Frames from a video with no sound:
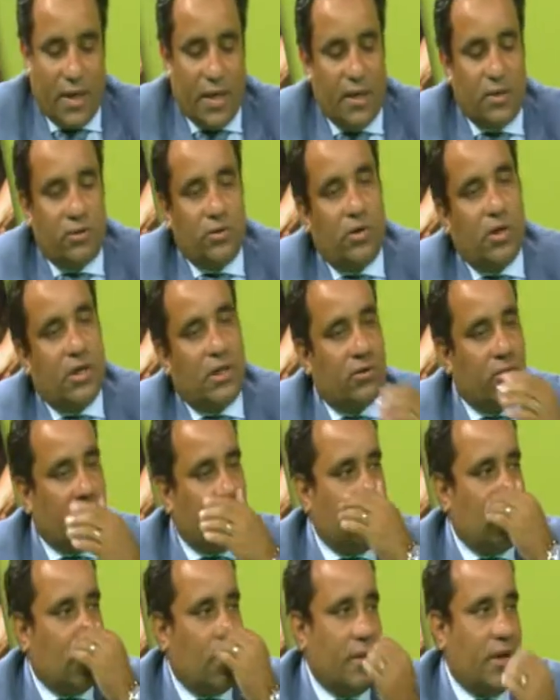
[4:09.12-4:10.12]
এটা তো এটা তো
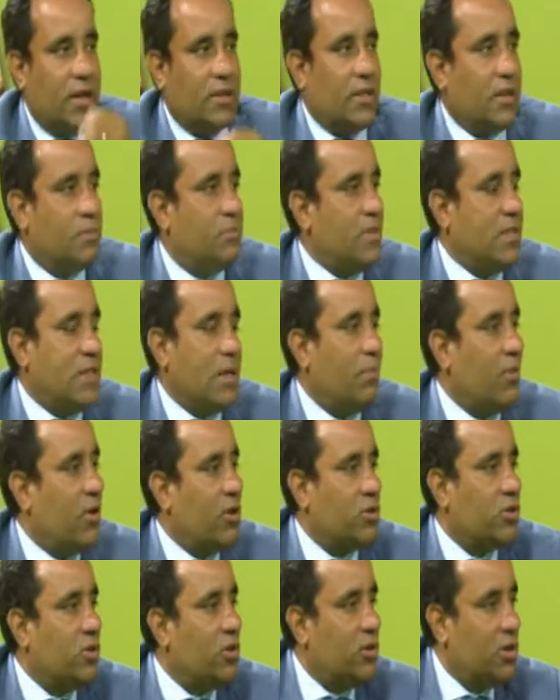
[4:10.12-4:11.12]
অতি স্বাভাবিক এটা ভিসা পাওয়ার
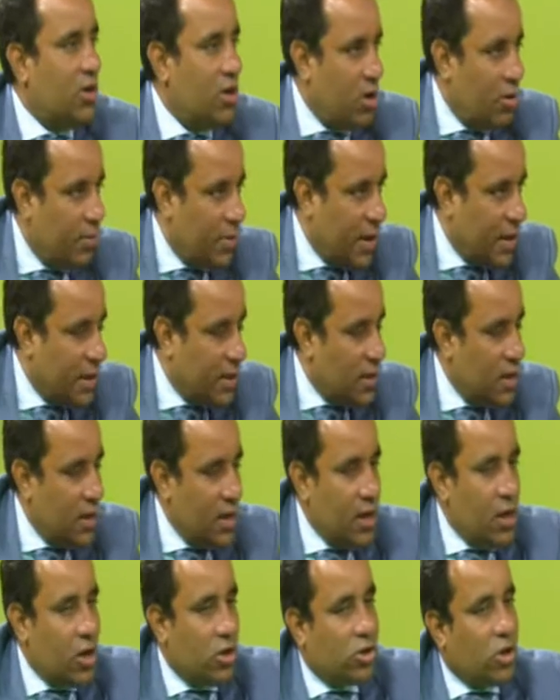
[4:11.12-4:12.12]
জন্য দিলে হবে না এটা
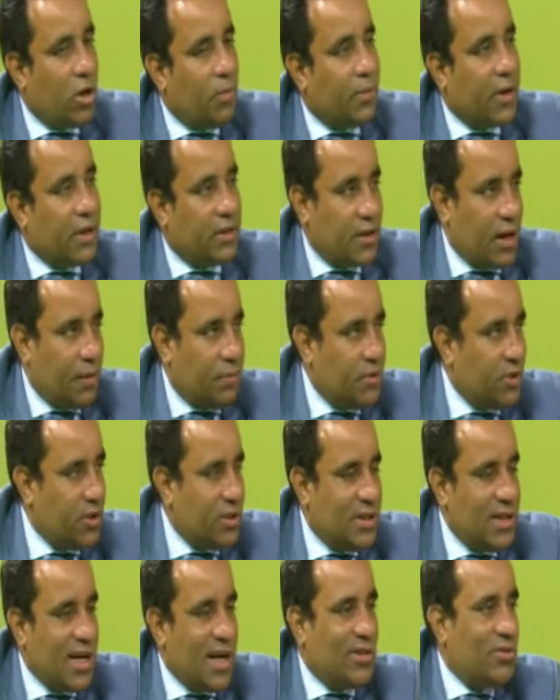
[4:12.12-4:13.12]
সব ক্ষেত্রে আপনি যে
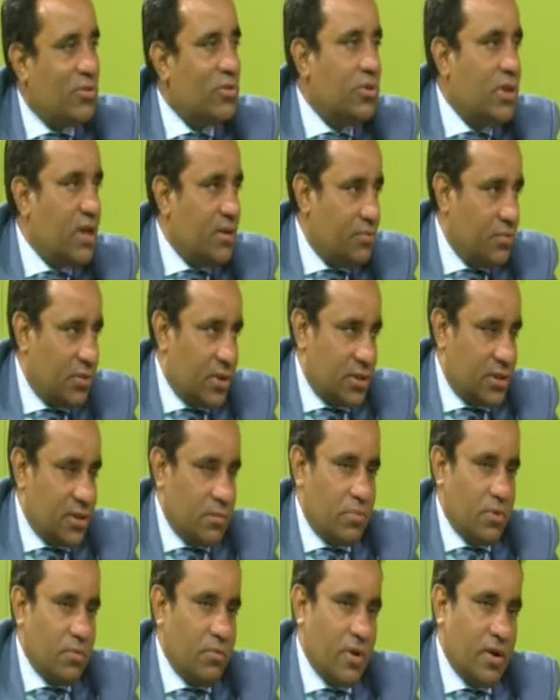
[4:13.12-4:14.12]
টিয়ার টু তেই ফর
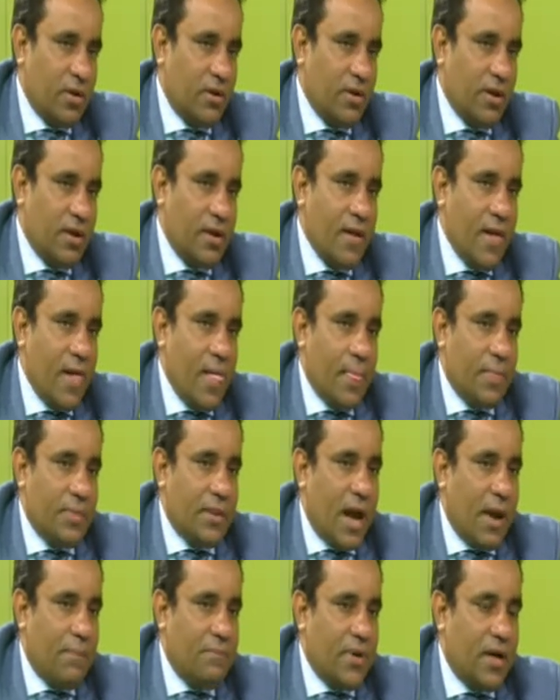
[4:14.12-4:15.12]
এক্সাম্পল মনে করেন যে
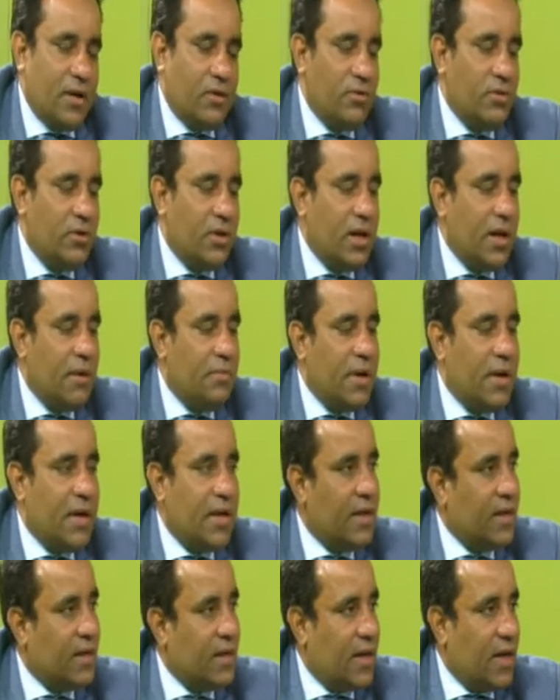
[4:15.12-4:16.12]
আপনার কোনো রিলিভেন্ট
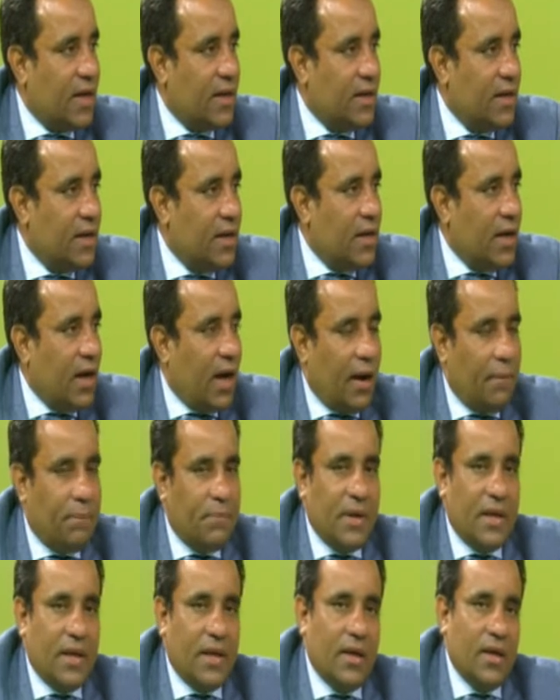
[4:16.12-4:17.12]
ডিগ্রি নাই
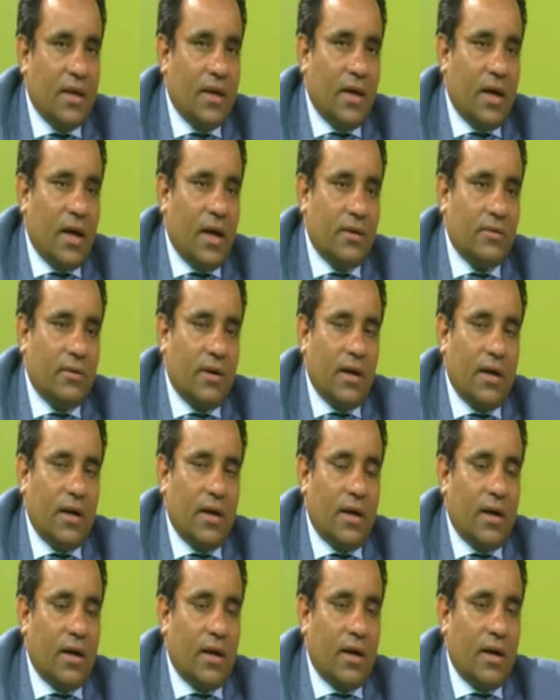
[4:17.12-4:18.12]
আপনি ধরেন
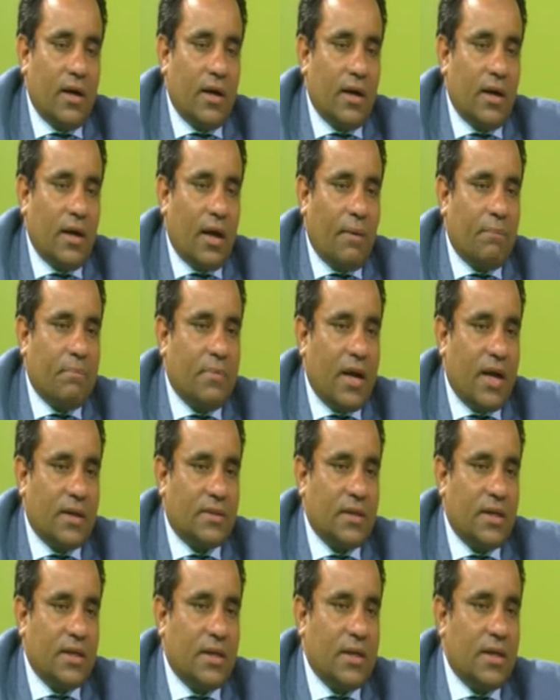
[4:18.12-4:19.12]
আপনি
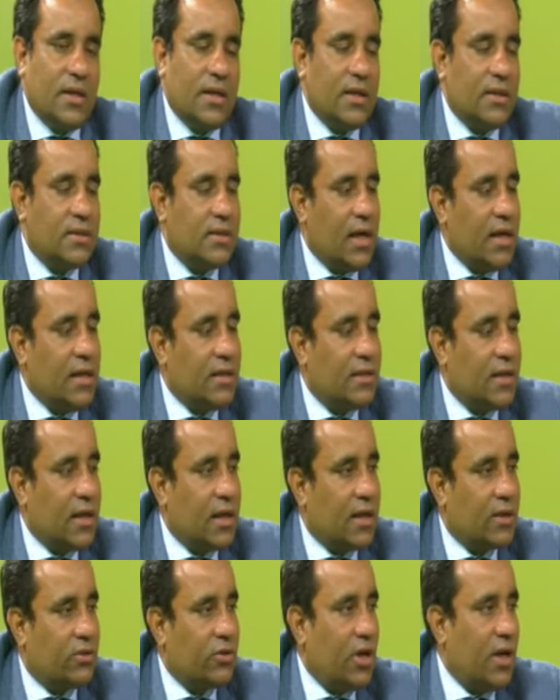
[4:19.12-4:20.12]
আসেন ডিগ্রি সেলসে
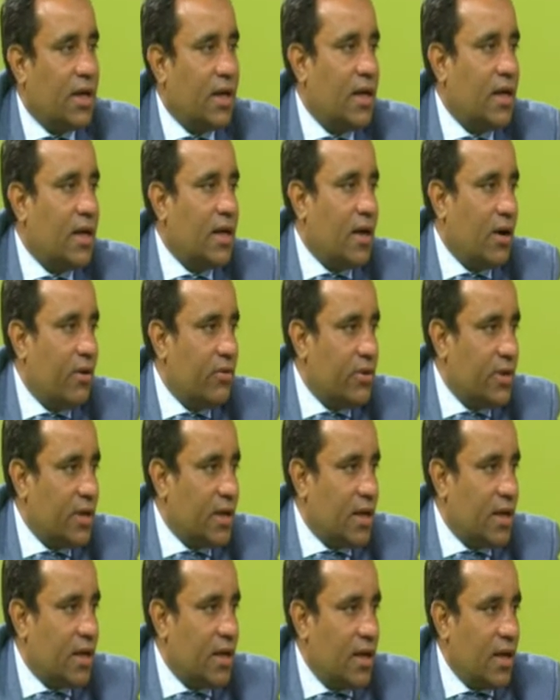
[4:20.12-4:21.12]
চলে গেলেন
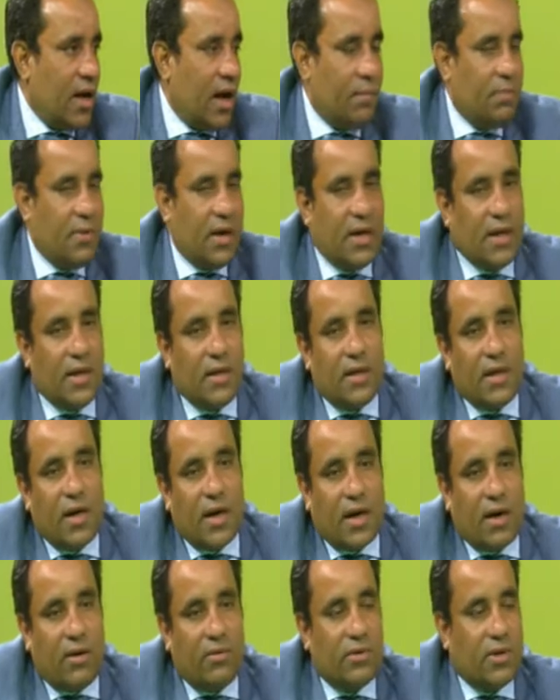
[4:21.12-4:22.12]
অ্যাকাউন্টিংয়ে আপনার ডিগ্রি
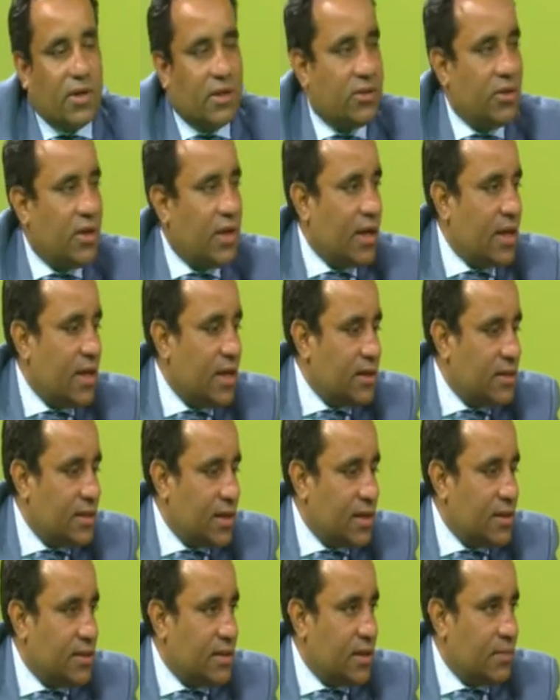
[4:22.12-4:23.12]
অ্যাকাউন্টে চলে গেলেন
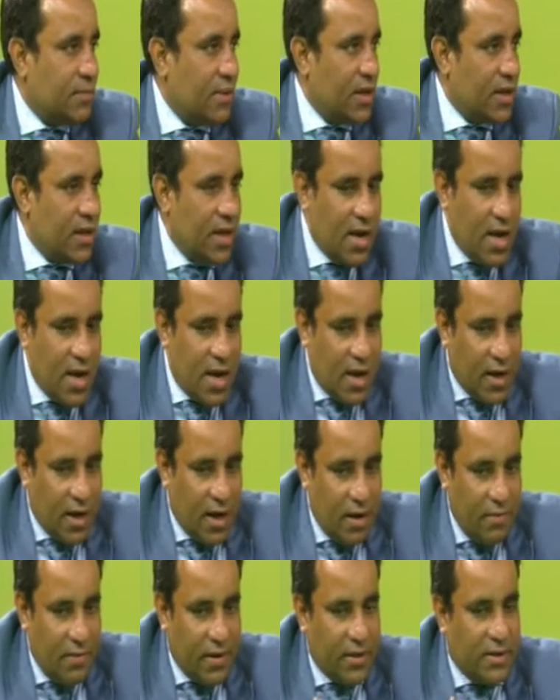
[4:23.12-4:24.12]
সেলসে মানে
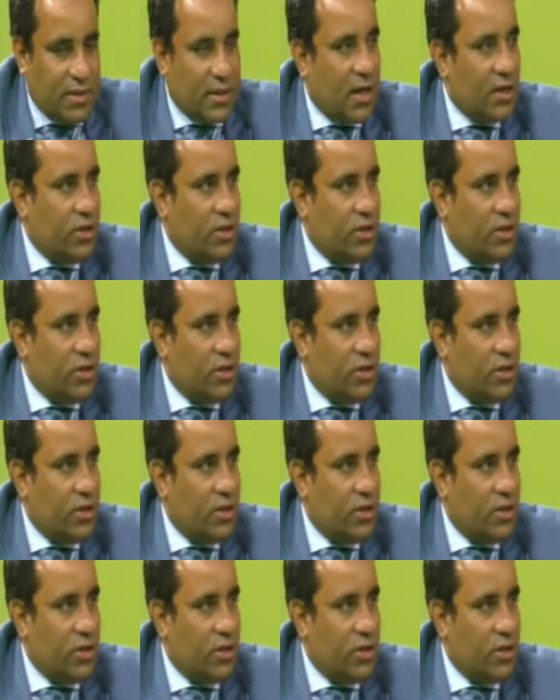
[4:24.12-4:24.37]
রিলিভেন্টই নাই